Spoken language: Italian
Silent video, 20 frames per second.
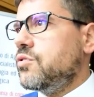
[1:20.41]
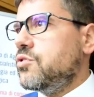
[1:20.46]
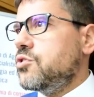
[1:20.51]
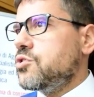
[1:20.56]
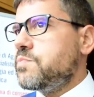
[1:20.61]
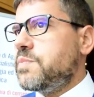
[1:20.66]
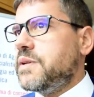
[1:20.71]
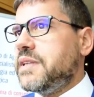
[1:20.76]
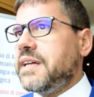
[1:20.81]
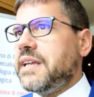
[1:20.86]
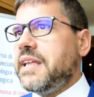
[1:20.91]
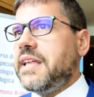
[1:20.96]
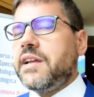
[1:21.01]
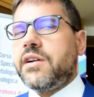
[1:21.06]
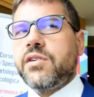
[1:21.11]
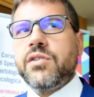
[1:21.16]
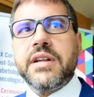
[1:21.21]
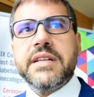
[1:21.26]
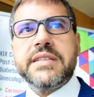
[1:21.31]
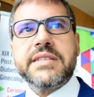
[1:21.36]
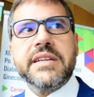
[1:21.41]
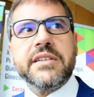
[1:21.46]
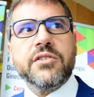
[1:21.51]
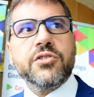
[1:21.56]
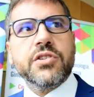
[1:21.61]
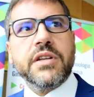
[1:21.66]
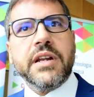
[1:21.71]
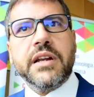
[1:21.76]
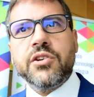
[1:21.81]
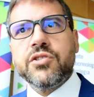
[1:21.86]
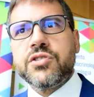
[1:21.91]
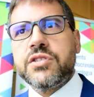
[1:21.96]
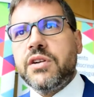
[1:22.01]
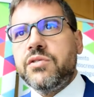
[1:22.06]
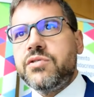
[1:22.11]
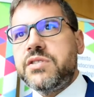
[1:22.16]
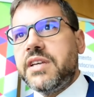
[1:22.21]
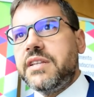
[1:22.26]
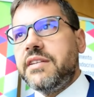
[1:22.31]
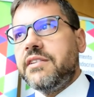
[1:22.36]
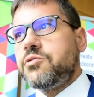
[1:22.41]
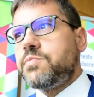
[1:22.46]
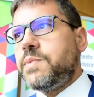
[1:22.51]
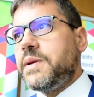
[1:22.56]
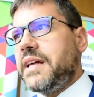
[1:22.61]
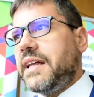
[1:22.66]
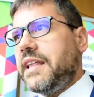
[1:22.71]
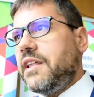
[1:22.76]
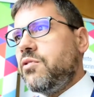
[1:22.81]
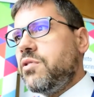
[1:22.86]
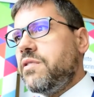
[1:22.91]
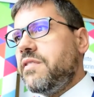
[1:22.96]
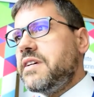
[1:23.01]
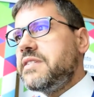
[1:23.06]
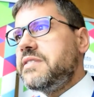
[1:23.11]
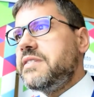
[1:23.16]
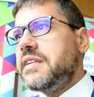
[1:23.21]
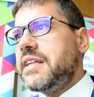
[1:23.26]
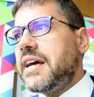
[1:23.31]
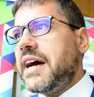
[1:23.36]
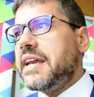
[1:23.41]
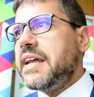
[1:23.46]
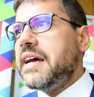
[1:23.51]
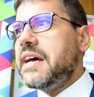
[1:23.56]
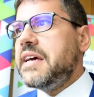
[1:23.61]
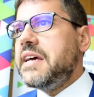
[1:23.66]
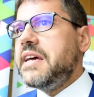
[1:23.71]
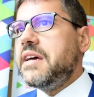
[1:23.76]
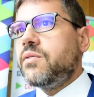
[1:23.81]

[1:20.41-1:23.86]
gli ospedalieri e con la nostra azienda ospedaliera universitaria,